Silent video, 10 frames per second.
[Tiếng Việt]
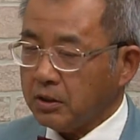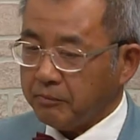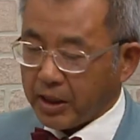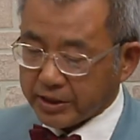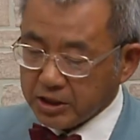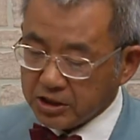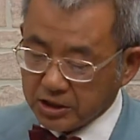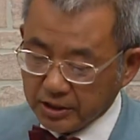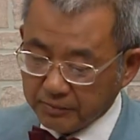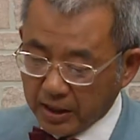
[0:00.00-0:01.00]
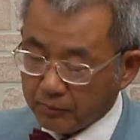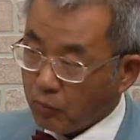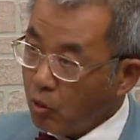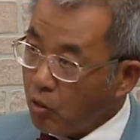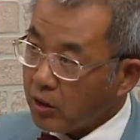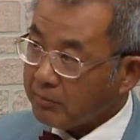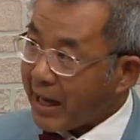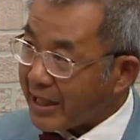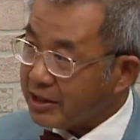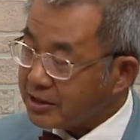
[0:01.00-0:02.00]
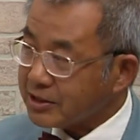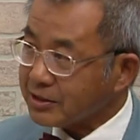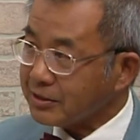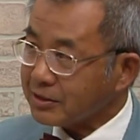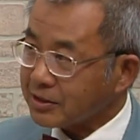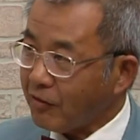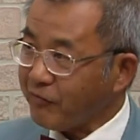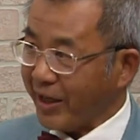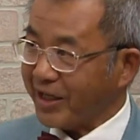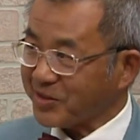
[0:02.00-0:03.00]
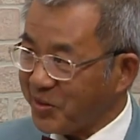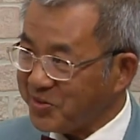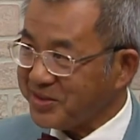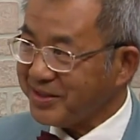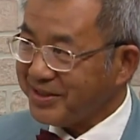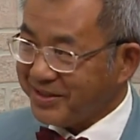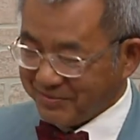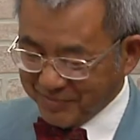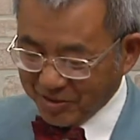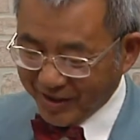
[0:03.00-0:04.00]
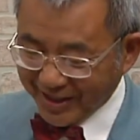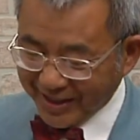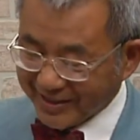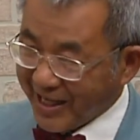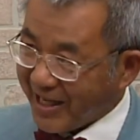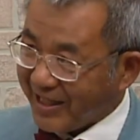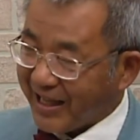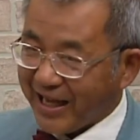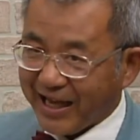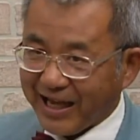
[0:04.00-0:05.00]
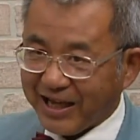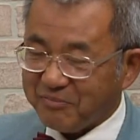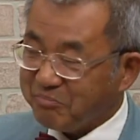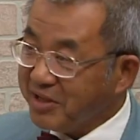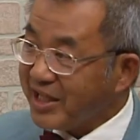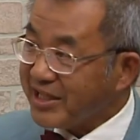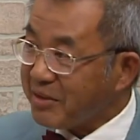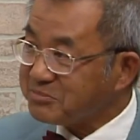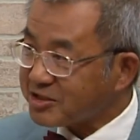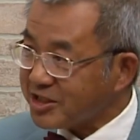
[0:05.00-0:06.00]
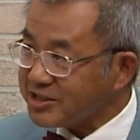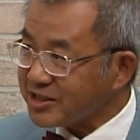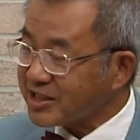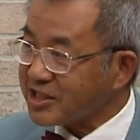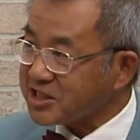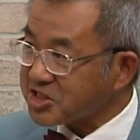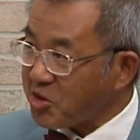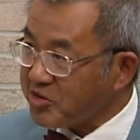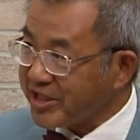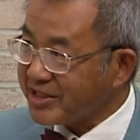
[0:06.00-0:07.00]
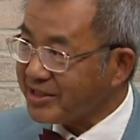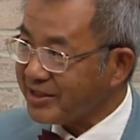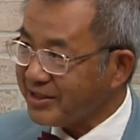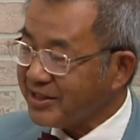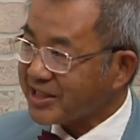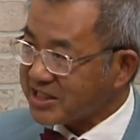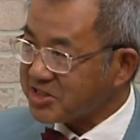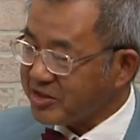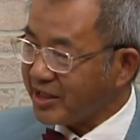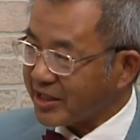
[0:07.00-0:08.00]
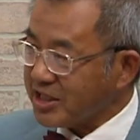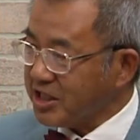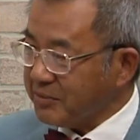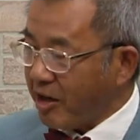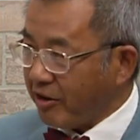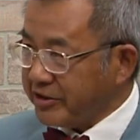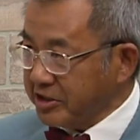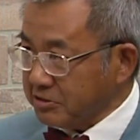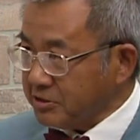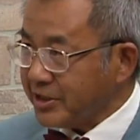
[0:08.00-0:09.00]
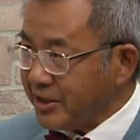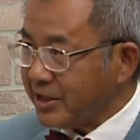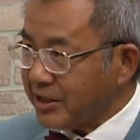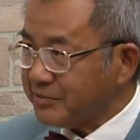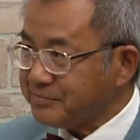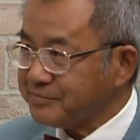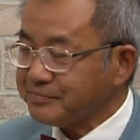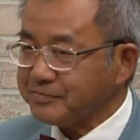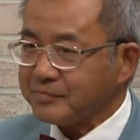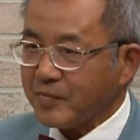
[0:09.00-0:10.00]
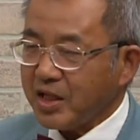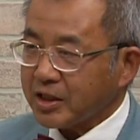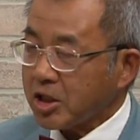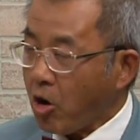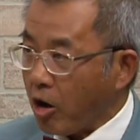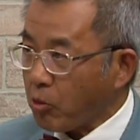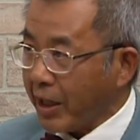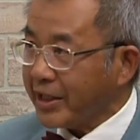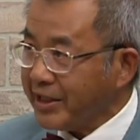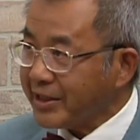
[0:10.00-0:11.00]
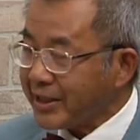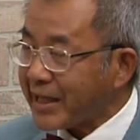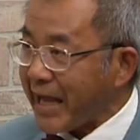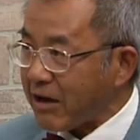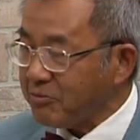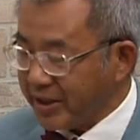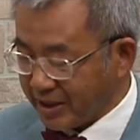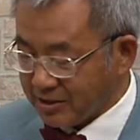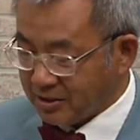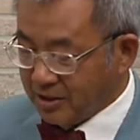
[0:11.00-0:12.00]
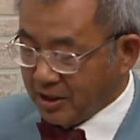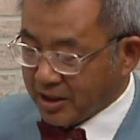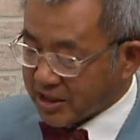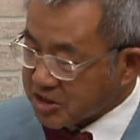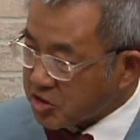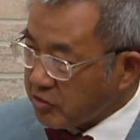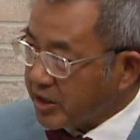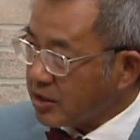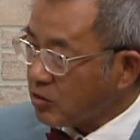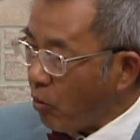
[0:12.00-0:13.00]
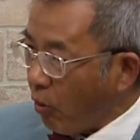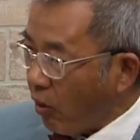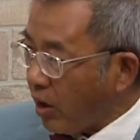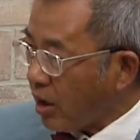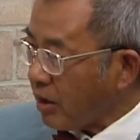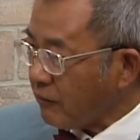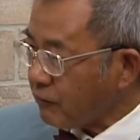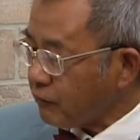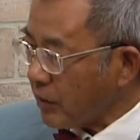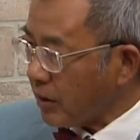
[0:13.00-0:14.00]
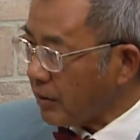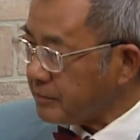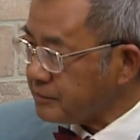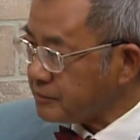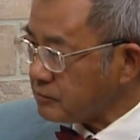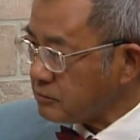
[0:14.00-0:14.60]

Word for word: mà cái người mà mua buyer đó không phải là tôi mà gọi là đề là Millennium Trust Custodian Custodian là cái người mà họ giữ cái um, cái họ quản lý cái account của mình á Custodian của um,